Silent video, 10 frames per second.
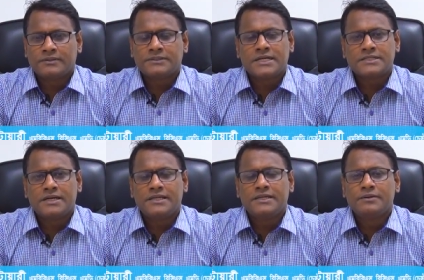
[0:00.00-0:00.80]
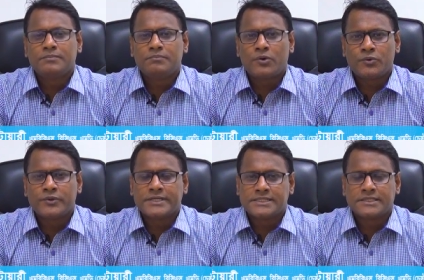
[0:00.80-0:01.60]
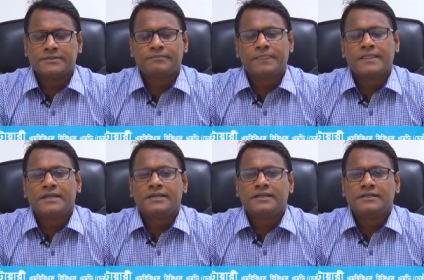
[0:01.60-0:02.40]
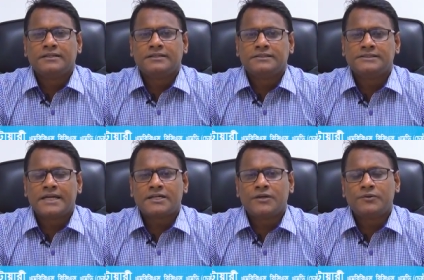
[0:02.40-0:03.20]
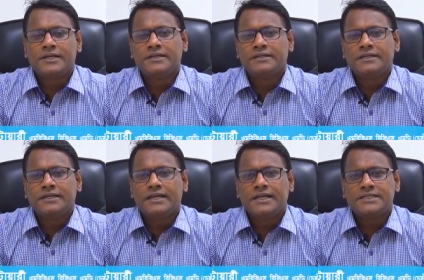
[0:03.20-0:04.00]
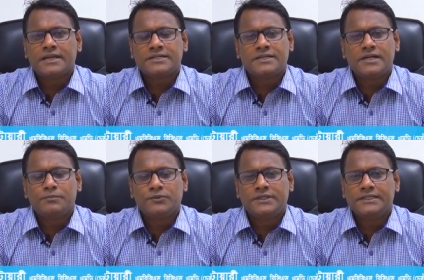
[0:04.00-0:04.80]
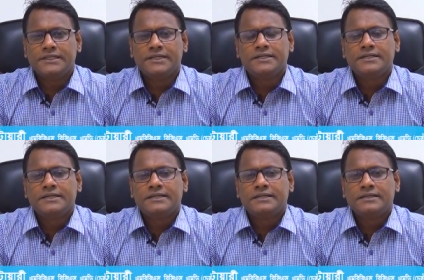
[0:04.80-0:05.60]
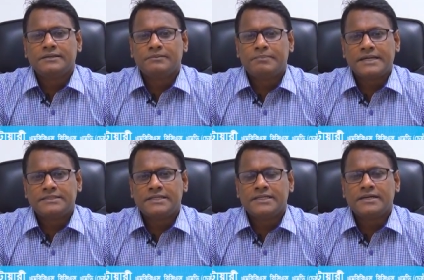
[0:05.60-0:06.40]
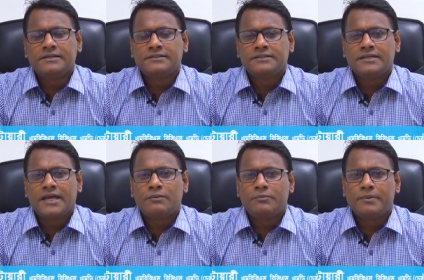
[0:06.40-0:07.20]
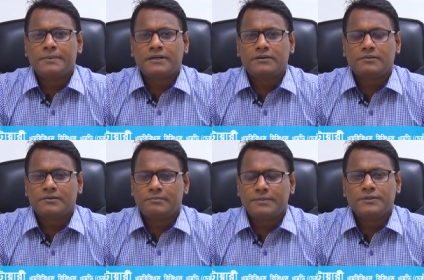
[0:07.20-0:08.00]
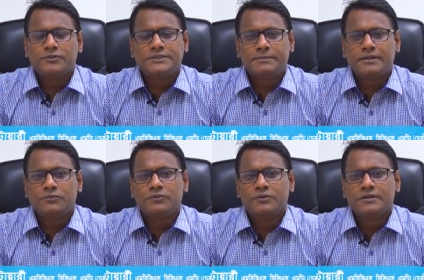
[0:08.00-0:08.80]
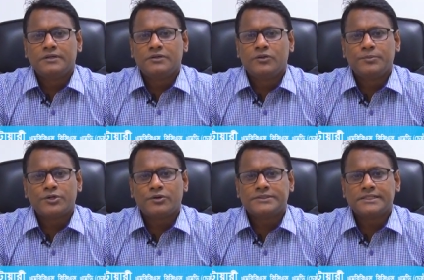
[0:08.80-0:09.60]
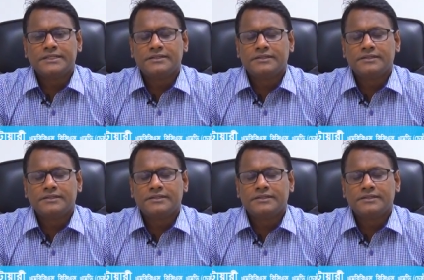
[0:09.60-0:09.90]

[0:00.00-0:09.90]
শ্বাসনালী বড় হয়ে যায় যার কারণে এই শ্বাসনালীর মধ্যে দিয়ে ব্যাকটেরিয়া এবং বিমান বিভিন্ন জীবাণু খুব সহজে